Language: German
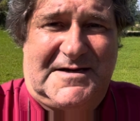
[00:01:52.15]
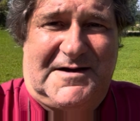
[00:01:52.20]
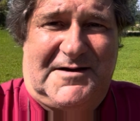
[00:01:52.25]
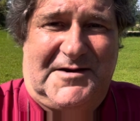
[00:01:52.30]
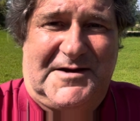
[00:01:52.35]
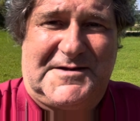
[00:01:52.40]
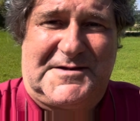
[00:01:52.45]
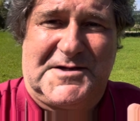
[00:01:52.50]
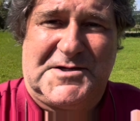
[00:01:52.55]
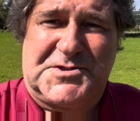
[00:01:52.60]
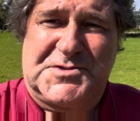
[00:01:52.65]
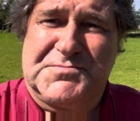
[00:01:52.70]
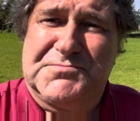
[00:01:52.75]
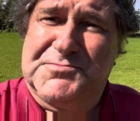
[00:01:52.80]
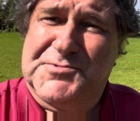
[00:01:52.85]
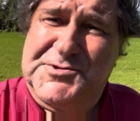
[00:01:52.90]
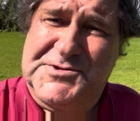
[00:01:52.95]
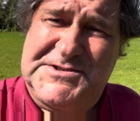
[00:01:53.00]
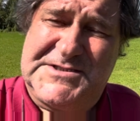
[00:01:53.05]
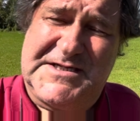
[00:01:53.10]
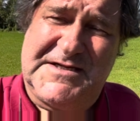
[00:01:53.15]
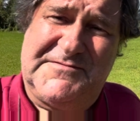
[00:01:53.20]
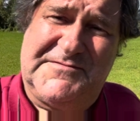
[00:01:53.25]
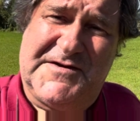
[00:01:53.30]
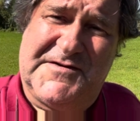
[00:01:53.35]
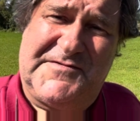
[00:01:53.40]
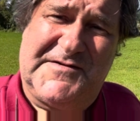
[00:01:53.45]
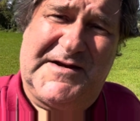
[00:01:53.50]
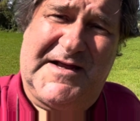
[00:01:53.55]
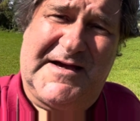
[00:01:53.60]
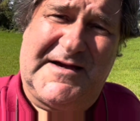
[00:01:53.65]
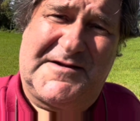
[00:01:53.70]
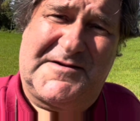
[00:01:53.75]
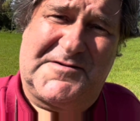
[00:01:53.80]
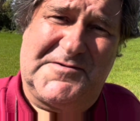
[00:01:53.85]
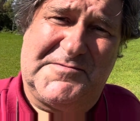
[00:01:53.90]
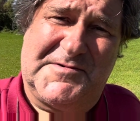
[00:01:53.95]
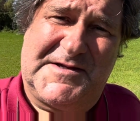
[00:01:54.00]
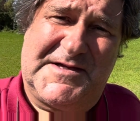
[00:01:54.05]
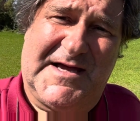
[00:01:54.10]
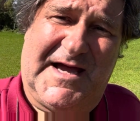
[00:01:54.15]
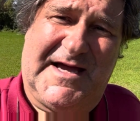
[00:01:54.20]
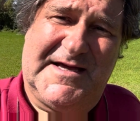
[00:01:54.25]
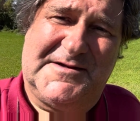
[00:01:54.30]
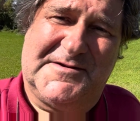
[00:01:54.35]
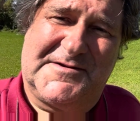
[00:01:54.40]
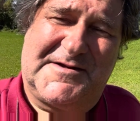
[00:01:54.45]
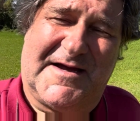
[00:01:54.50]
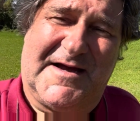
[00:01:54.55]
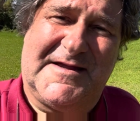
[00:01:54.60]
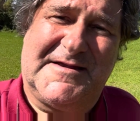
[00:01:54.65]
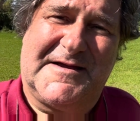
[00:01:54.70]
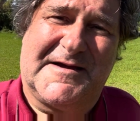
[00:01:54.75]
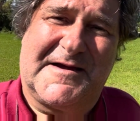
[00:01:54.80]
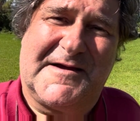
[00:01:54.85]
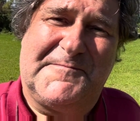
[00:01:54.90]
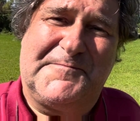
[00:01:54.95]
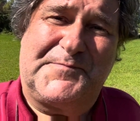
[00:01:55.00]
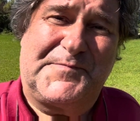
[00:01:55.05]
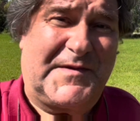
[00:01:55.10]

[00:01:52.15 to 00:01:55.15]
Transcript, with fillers: Heute schmunzeln wir vielleicht über die eine oder andere